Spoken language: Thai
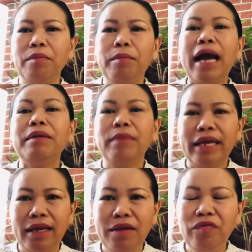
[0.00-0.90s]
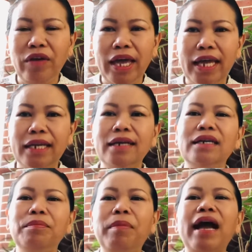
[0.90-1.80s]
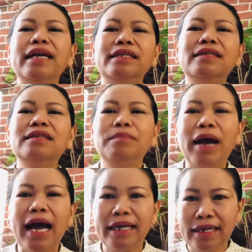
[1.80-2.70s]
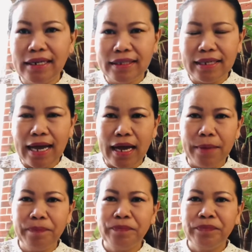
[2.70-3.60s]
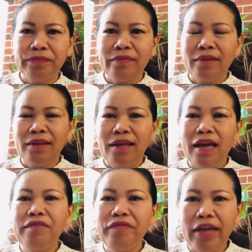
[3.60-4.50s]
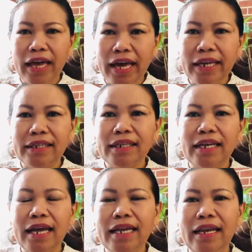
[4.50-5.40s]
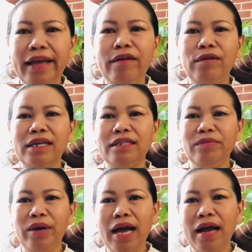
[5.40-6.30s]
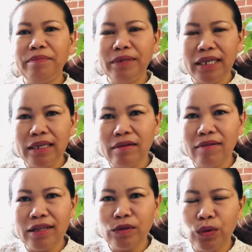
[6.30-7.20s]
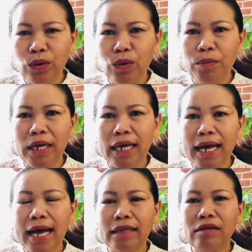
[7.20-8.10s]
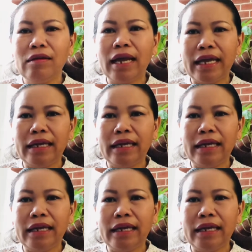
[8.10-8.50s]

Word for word: บ้านใหม่ ให้แฟนก็คือป้ายชื่อบ้านนั่นแหละจ้ะให้แฟนถ้าได้แล้วกนสิมาอัปเดตอีกว่าตกลงมันราคาเท่าไหร่